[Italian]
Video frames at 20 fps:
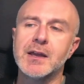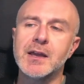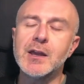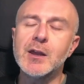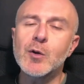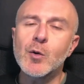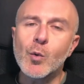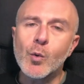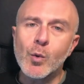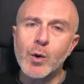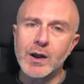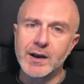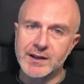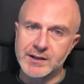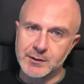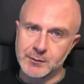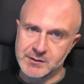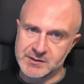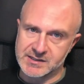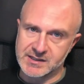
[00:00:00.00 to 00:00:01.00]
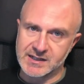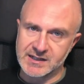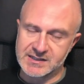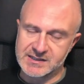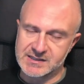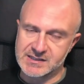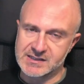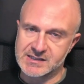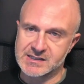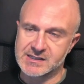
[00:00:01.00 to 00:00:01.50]
in quale di queste
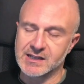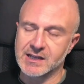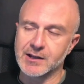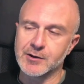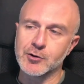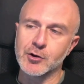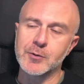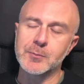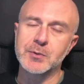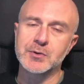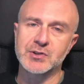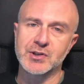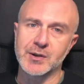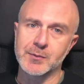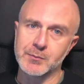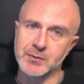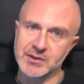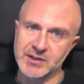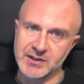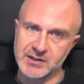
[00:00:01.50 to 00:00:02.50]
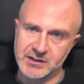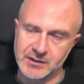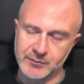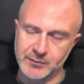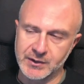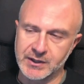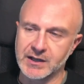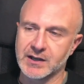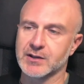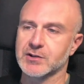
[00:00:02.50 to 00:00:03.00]
casistiche noi potremmo
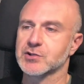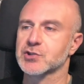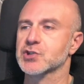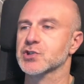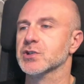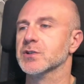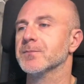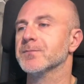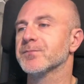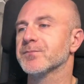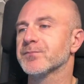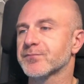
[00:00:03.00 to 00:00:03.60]
identificarci.